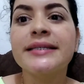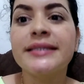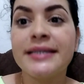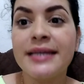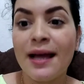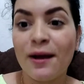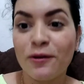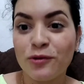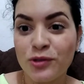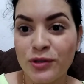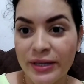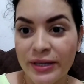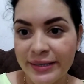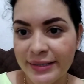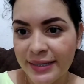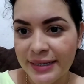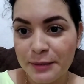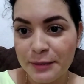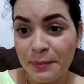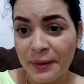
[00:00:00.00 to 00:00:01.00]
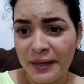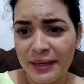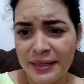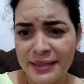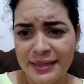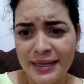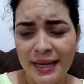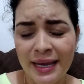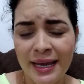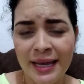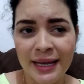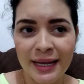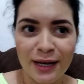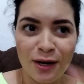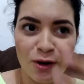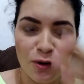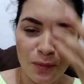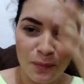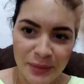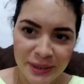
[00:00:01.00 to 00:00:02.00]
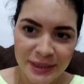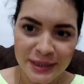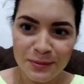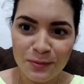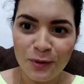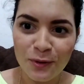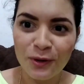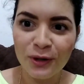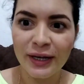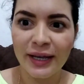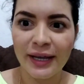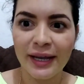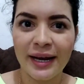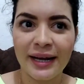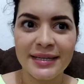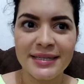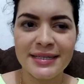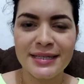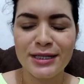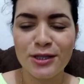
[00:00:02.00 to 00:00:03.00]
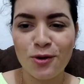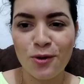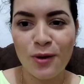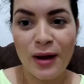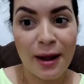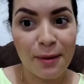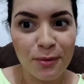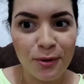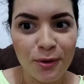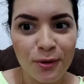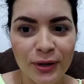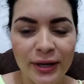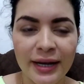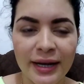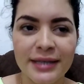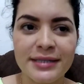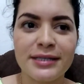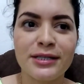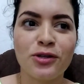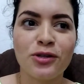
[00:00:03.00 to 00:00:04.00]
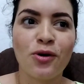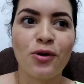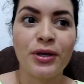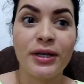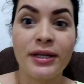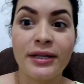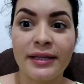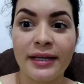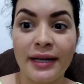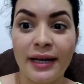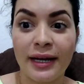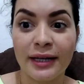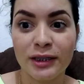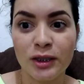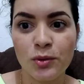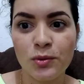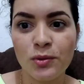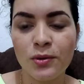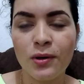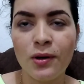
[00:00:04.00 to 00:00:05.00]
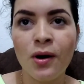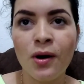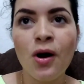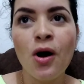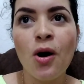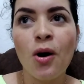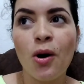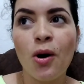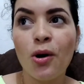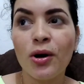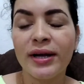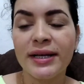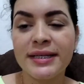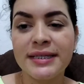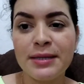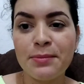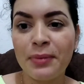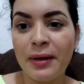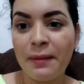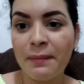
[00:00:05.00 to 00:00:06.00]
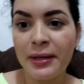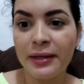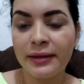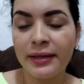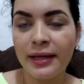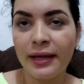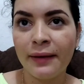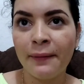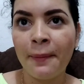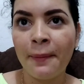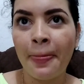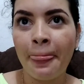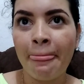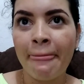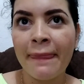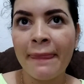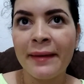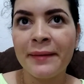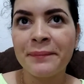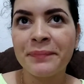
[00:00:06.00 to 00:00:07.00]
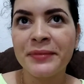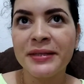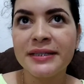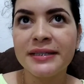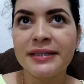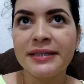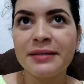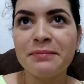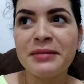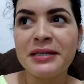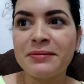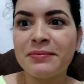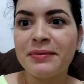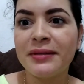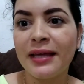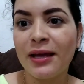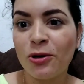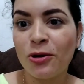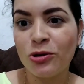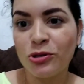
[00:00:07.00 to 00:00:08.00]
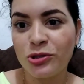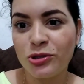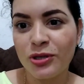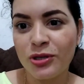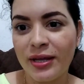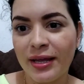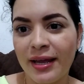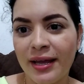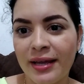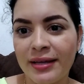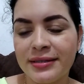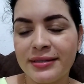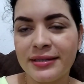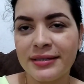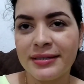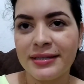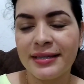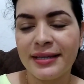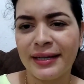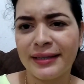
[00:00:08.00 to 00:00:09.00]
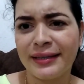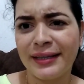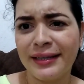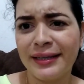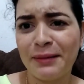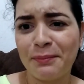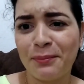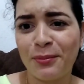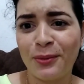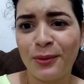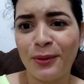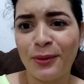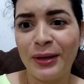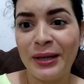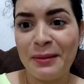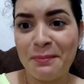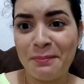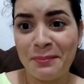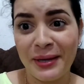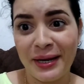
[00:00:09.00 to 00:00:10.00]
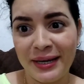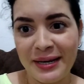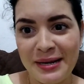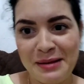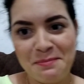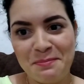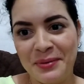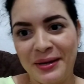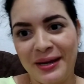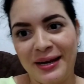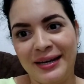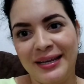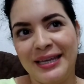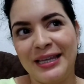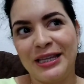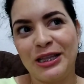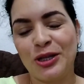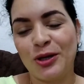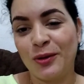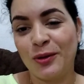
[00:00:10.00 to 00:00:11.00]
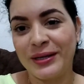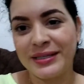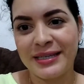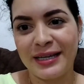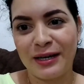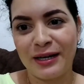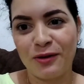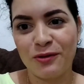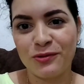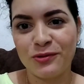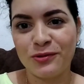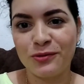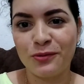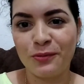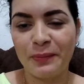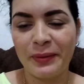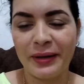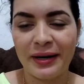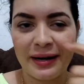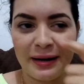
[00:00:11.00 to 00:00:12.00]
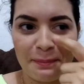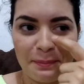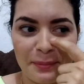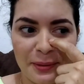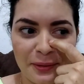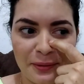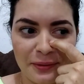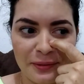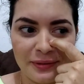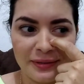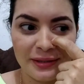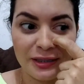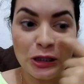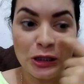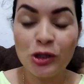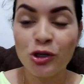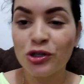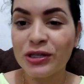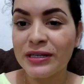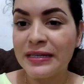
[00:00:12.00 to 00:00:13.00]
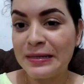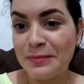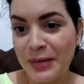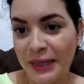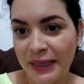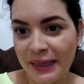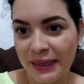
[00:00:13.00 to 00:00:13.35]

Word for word: si a ustedes les parece lo mismo, que casi no hablo, que casi no interactúo o que simplemente mis videos este, se tratan de puro limpiar y limpiar y todo hacerlo súper rápido. No sé si me